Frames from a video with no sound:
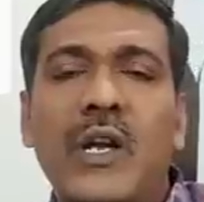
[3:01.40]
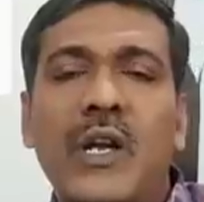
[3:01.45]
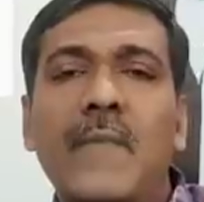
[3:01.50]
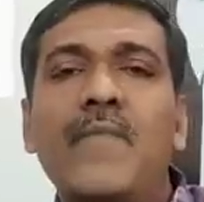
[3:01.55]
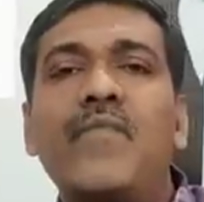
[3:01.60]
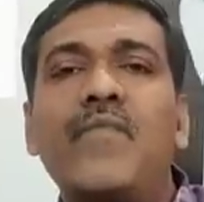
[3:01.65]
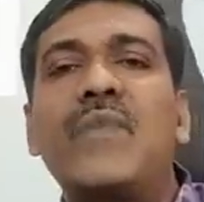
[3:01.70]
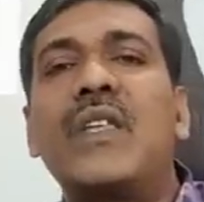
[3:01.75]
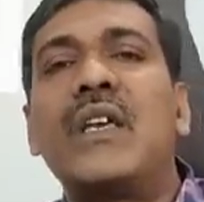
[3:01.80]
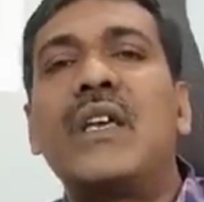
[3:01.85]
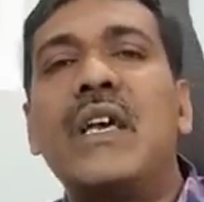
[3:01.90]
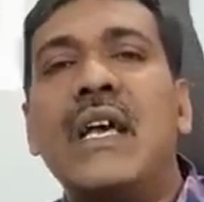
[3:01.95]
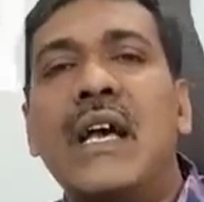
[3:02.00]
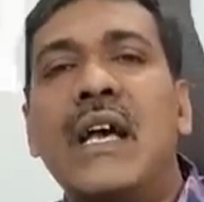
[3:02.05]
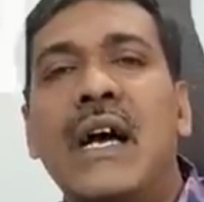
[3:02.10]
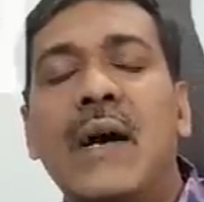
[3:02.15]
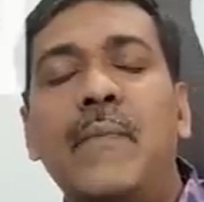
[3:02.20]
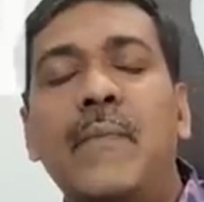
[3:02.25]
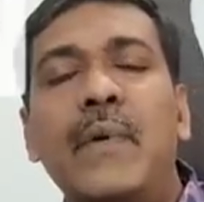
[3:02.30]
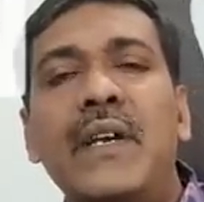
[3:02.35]
போகலாம்
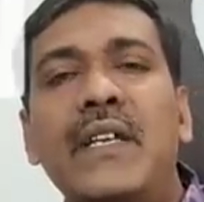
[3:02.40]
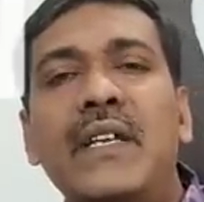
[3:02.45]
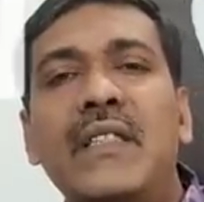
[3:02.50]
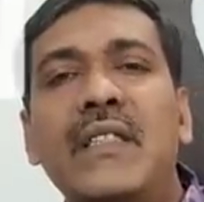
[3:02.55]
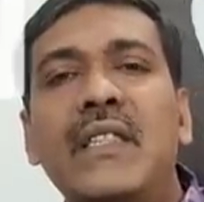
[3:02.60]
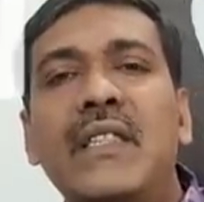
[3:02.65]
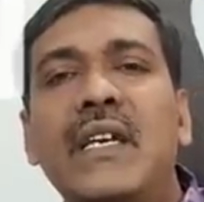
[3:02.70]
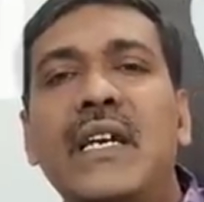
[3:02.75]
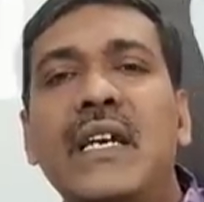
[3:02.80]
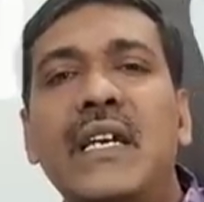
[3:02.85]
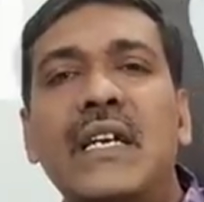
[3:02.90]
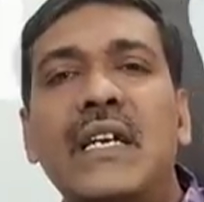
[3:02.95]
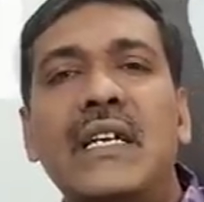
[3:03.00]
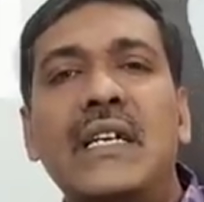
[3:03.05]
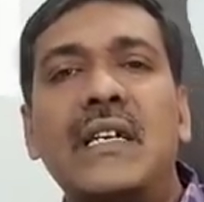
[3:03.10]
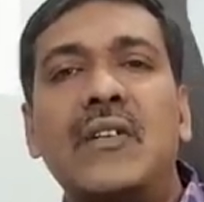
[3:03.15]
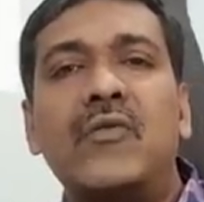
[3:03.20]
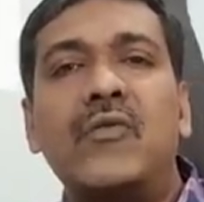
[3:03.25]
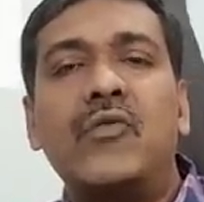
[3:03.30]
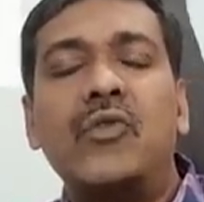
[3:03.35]
அப்போ இந்த
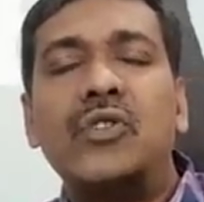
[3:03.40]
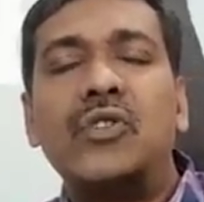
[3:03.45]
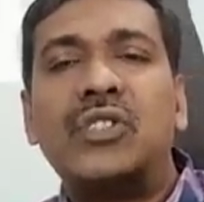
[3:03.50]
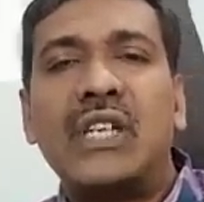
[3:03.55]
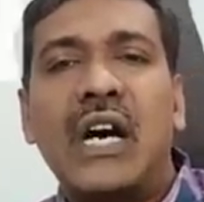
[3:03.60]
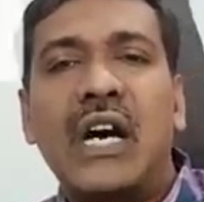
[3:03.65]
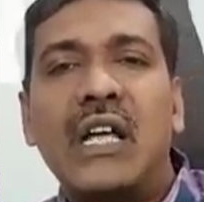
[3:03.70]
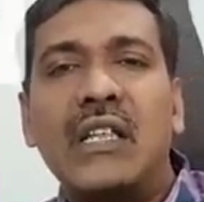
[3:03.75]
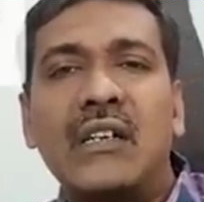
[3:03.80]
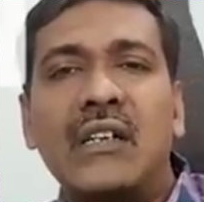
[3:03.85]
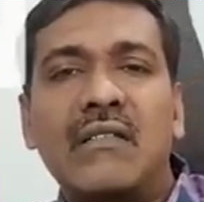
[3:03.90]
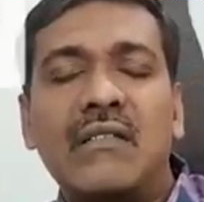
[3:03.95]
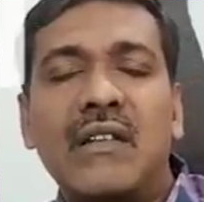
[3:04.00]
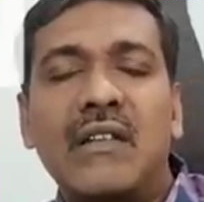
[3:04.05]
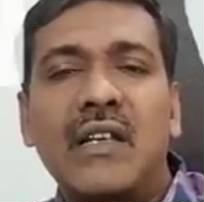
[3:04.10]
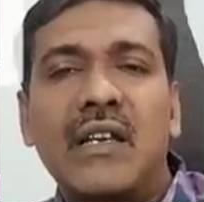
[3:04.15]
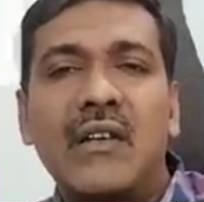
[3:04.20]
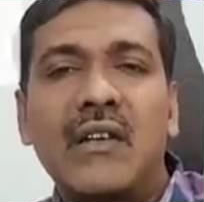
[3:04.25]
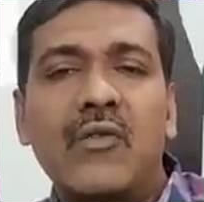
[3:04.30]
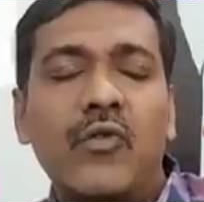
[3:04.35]
ஒரு
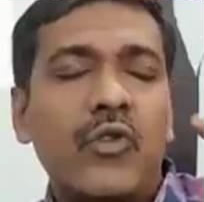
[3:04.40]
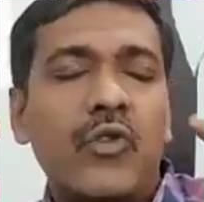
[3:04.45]
ஜாதகத்தில்